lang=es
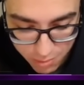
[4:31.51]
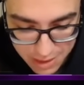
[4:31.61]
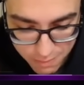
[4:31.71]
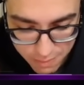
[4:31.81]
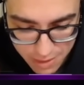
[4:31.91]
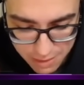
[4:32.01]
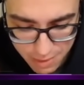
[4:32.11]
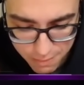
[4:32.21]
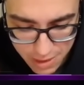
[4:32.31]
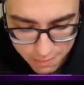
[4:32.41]
ven, ven, ven,
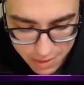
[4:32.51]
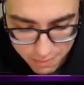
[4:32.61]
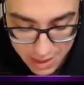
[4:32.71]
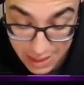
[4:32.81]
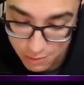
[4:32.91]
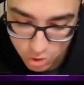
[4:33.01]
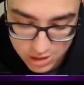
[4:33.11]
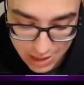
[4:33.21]
ven, ven, ven, ven El boss,